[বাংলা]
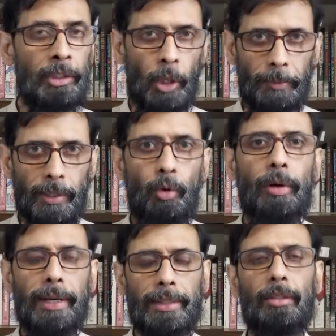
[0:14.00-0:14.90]
সবচেয়ে
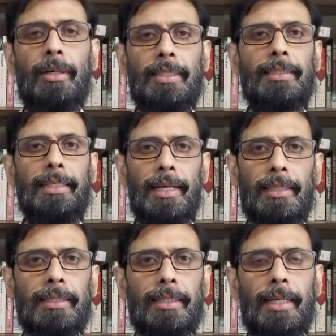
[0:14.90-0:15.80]
কুখ্যাত হয়েছে যেটা
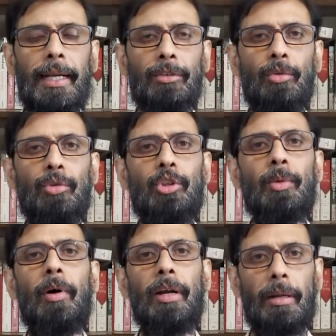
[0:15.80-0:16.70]
সেটাই একজন
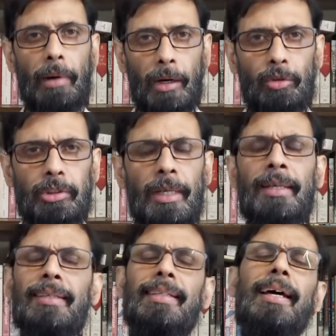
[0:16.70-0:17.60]
উচ্চবর্ণের মানুষ
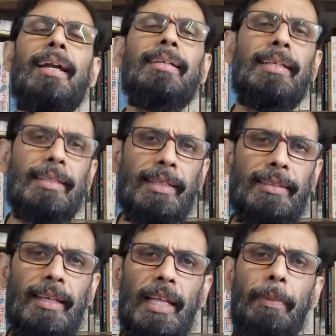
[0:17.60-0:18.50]
সিগারেট খেতে
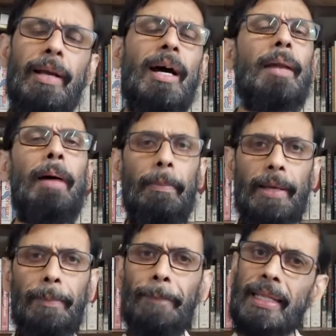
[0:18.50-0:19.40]
খেতে
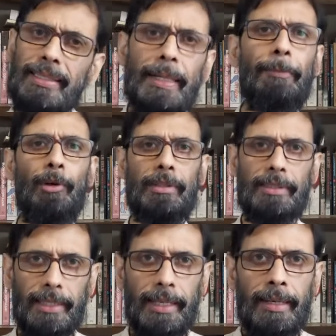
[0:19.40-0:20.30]
নির্বিকারভাবে পেচ্ছাপ
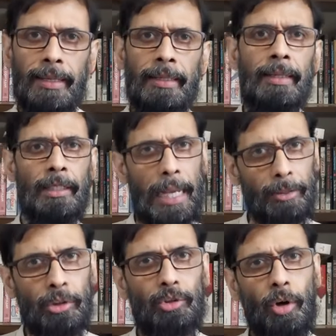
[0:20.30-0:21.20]
করছে
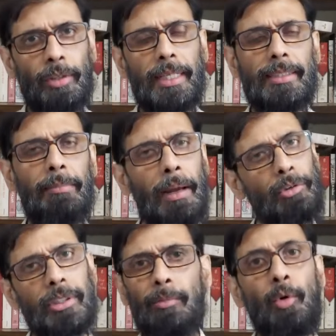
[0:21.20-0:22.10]
একজন জনজাতির
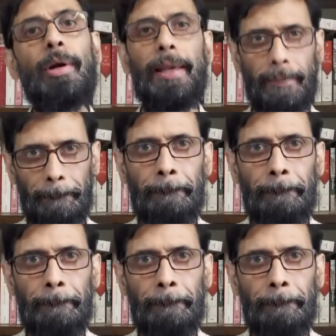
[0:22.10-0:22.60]
মানুষের মুখে